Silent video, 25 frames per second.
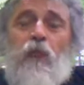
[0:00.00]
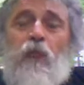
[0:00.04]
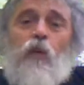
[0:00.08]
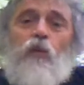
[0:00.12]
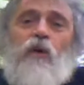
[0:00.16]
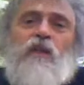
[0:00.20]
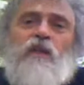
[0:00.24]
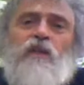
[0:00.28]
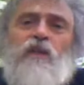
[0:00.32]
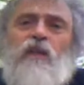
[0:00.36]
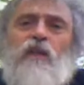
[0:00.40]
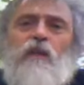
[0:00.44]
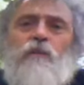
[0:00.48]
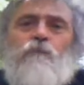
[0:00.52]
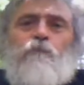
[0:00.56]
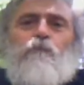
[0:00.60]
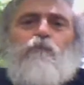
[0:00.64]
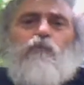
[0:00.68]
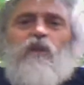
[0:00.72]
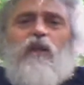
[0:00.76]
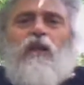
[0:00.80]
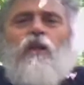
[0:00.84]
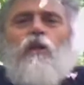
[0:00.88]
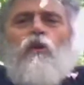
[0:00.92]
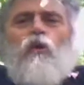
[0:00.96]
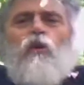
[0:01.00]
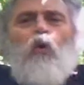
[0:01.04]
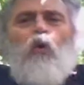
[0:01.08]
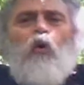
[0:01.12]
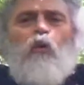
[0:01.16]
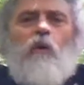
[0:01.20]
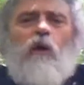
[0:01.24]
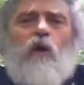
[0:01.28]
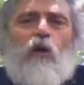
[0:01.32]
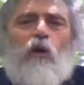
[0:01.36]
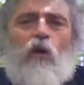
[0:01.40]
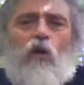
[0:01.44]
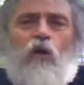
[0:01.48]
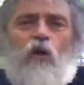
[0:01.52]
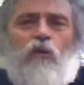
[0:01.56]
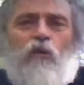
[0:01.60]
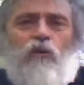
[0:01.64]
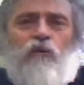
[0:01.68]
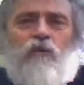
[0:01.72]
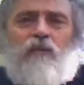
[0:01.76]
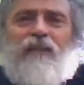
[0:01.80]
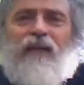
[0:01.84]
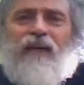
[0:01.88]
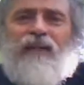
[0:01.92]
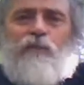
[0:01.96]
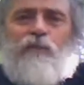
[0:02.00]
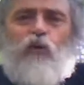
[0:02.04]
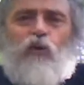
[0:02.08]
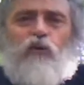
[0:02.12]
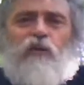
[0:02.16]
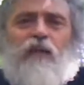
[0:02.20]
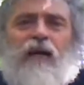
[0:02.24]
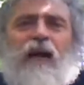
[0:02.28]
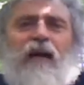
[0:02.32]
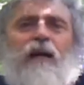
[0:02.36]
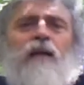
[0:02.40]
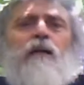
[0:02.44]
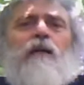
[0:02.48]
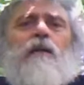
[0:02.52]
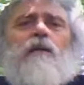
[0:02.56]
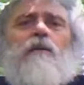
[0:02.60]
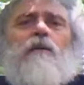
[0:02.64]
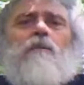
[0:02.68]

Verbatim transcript: Quindi il numero dato da